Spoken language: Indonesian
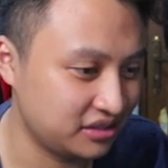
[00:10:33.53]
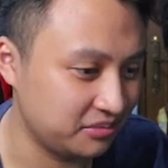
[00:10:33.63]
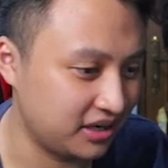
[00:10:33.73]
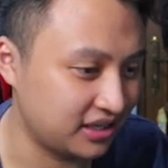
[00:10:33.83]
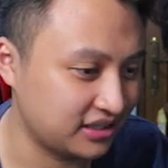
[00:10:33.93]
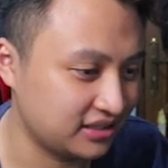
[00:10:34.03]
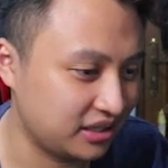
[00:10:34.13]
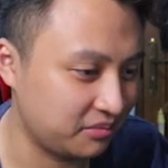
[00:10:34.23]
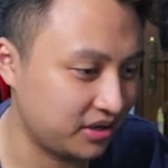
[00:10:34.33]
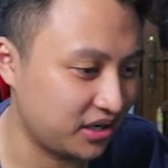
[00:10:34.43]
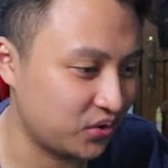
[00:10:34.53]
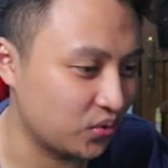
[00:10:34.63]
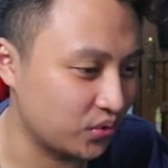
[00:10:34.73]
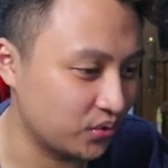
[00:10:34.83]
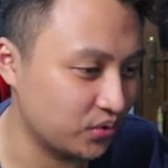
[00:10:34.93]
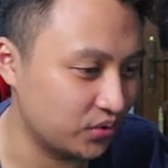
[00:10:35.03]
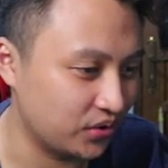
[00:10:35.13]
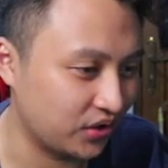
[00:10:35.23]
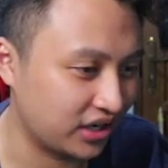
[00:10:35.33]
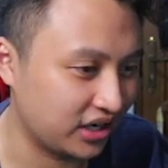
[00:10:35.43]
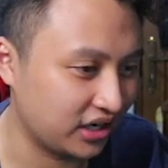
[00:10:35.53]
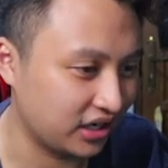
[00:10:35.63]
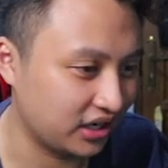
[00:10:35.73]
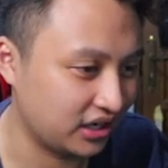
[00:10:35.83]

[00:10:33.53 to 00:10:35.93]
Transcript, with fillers: Si Bang Acit sama yang ungu. Oke. Okay.